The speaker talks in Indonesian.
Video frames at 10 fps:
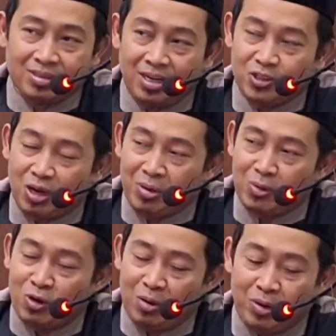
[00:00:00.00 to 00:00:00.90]
jadi
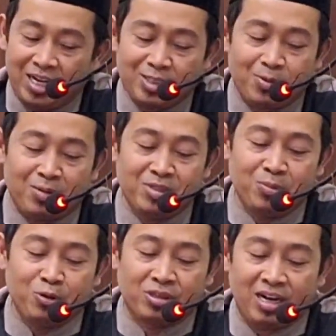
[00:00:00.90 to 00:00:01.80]
sahabat Ibnu Abbas pernah
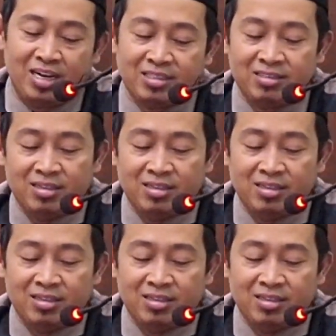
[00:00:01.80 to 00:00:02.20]
menyebutkan